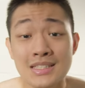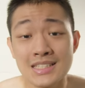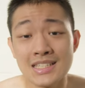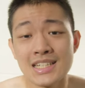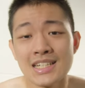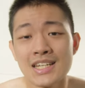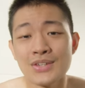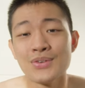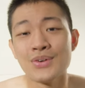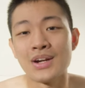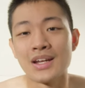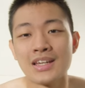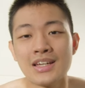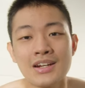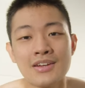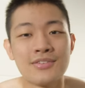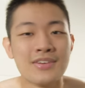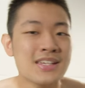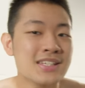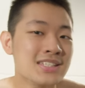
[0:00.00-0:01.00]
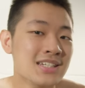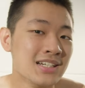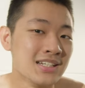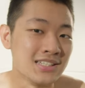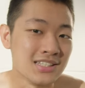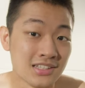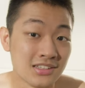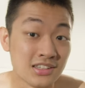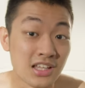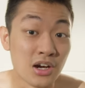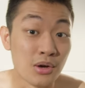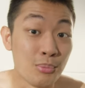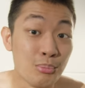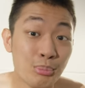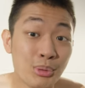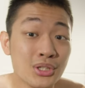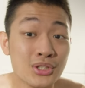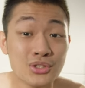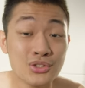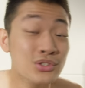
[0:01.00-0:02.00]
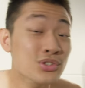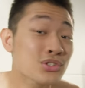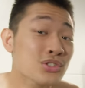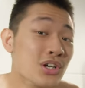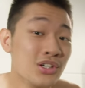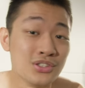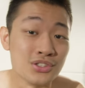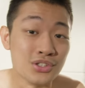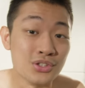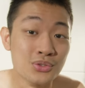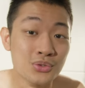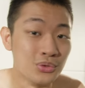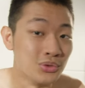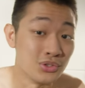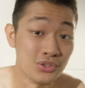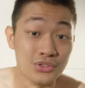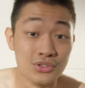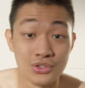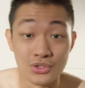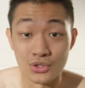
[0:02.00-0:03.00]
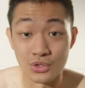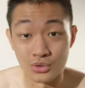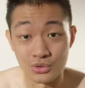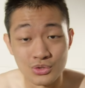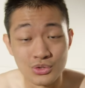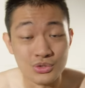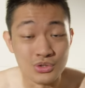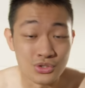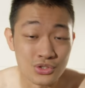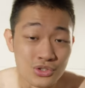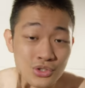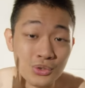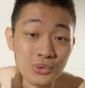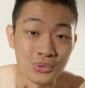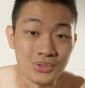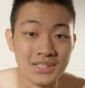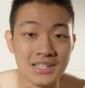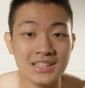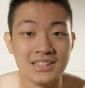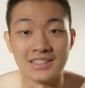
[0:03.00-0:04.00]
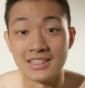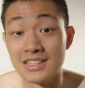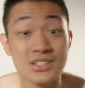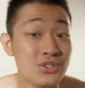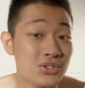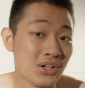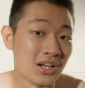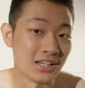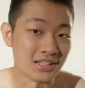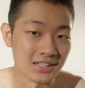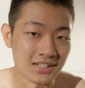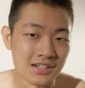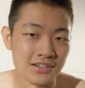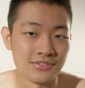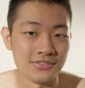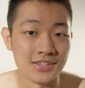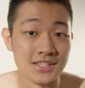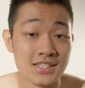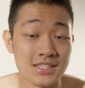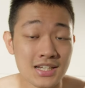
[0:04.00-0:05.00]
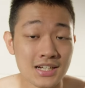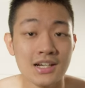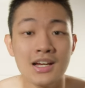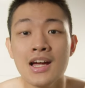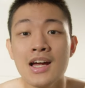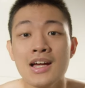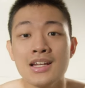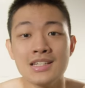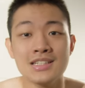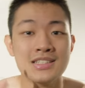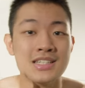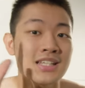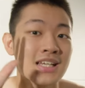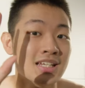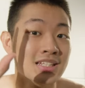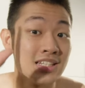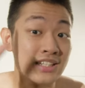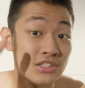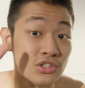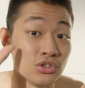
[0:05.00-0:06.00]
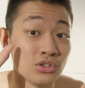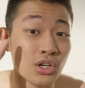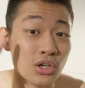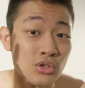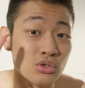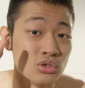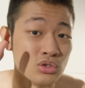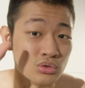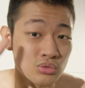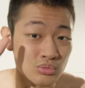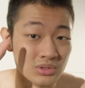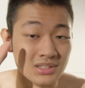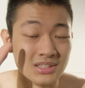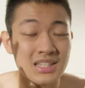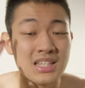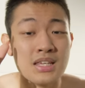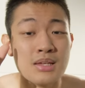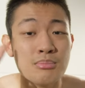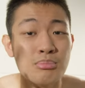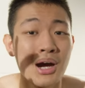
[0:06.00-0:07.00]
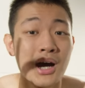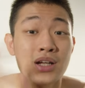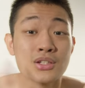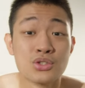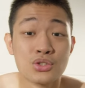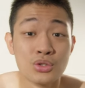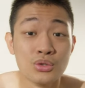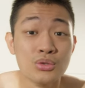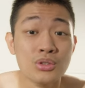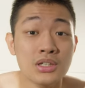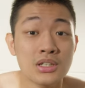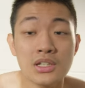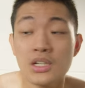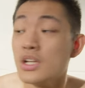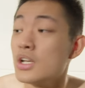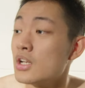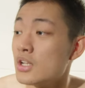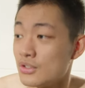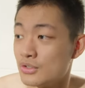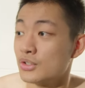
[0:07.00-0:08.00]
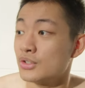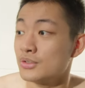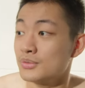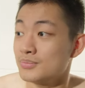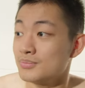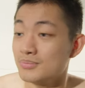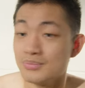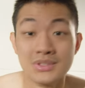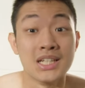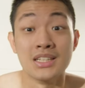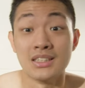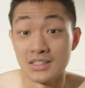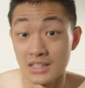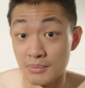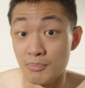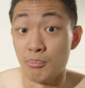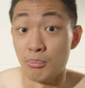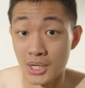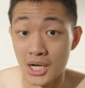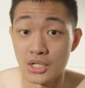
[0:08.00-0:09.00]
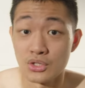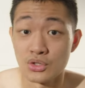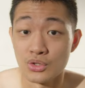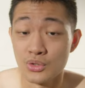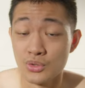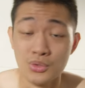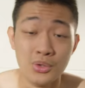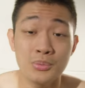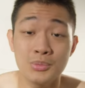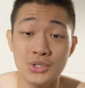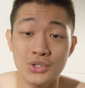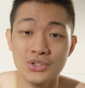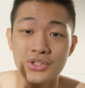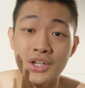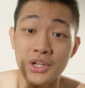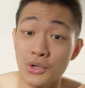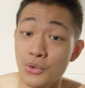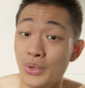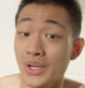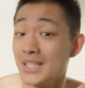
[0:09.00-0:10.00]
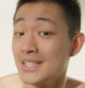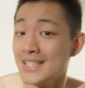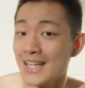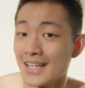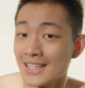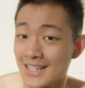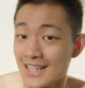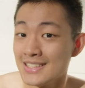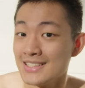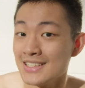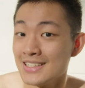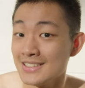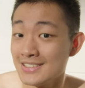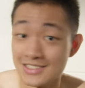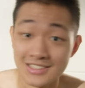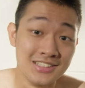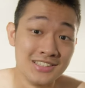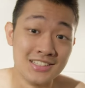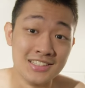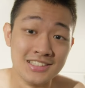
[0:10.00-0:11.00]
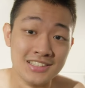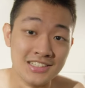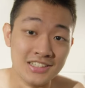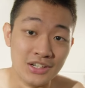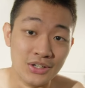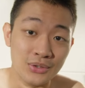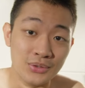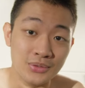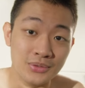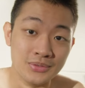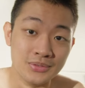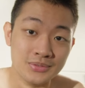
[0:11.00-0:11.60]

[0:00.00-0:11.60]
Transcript: 今天又要来跟大家分享一下当兵的日常生活，就是有趣的生活点滴，就来跟大家分享。那现在已经是倒数的第八周了，就再等八周，我们就可以回家开心吃自己喽。